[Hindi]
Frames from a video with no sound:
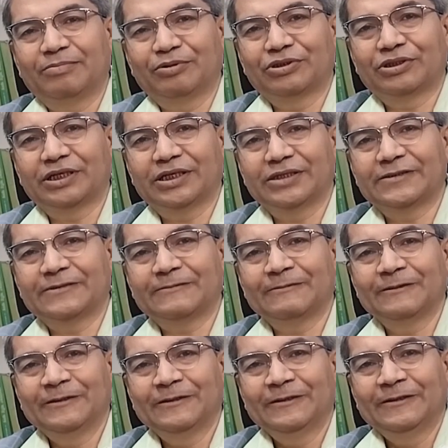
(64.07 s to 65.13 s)
ब्रुसेस
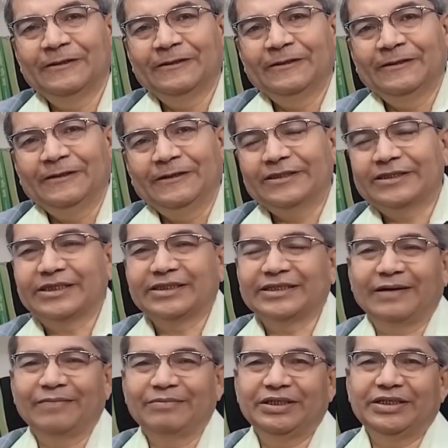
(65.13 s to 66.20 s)
इसका
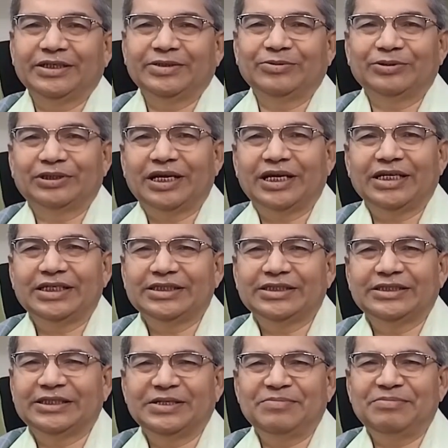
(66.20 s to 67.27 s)
शाब्दिक अर्थ होता है कि
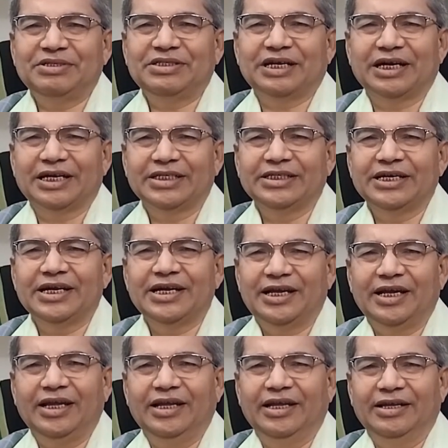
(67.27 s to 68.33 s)
जितनी भी झाड़ियां
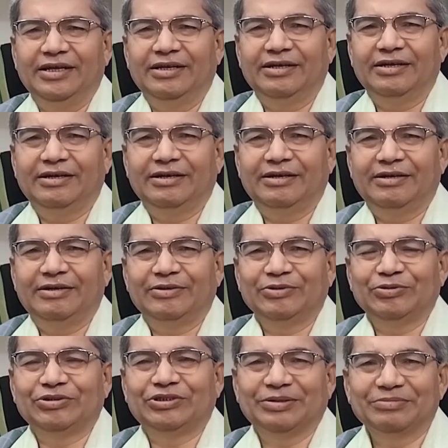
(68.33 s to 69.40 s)
हैं
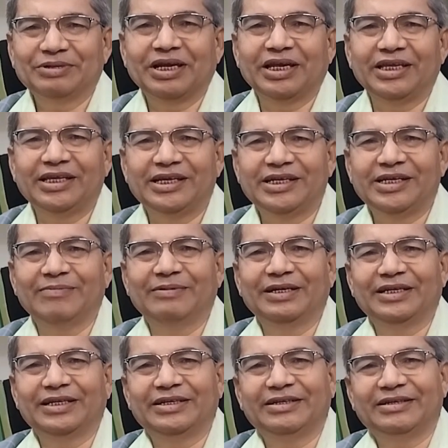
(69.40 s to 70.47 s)
जो जम गई हैं
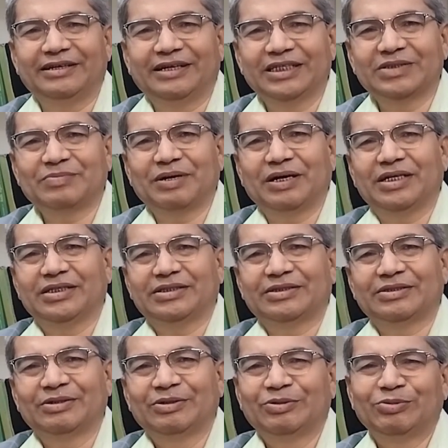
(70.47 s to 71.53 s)
हमारे आसपास
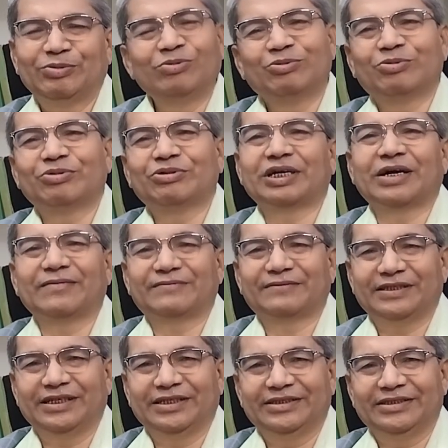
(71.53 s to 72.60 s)
उनको साफ
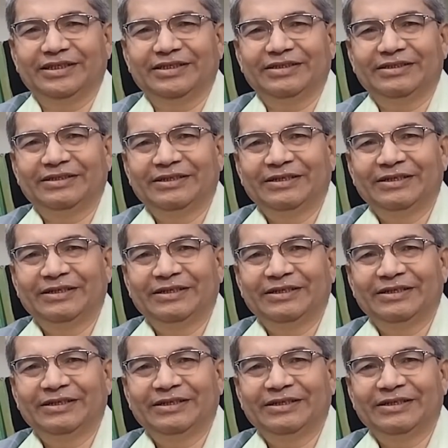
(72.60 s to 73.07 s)
किया जाए